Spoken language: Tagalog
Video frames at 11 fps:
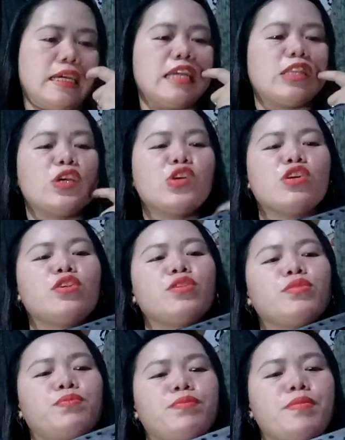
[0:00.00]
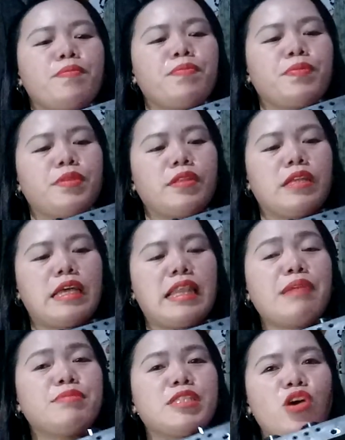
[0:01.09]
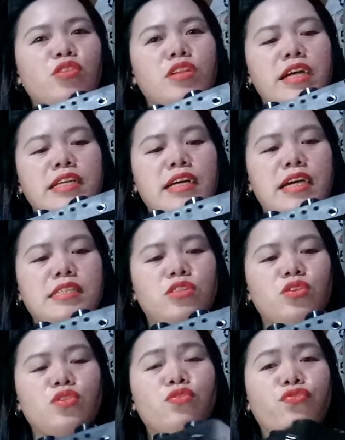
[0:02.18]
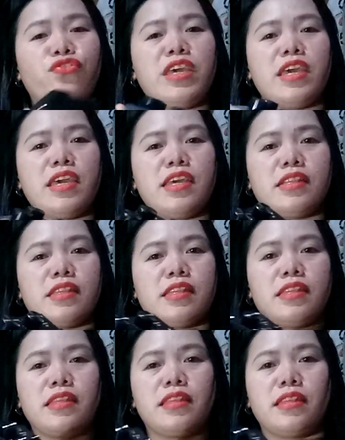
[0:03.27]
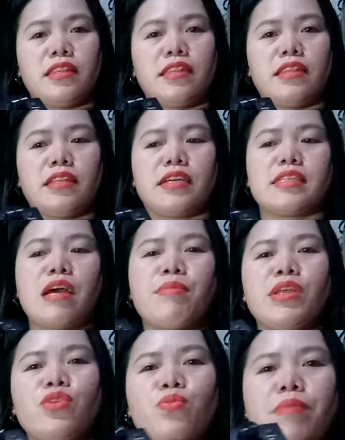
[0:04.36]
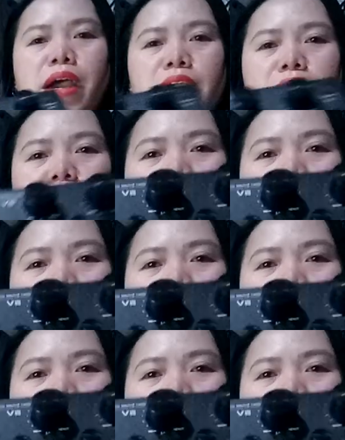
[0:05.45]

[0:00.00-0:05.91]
ito yung live sound card niya guys. Ito yung V8. Kasama na yung mic.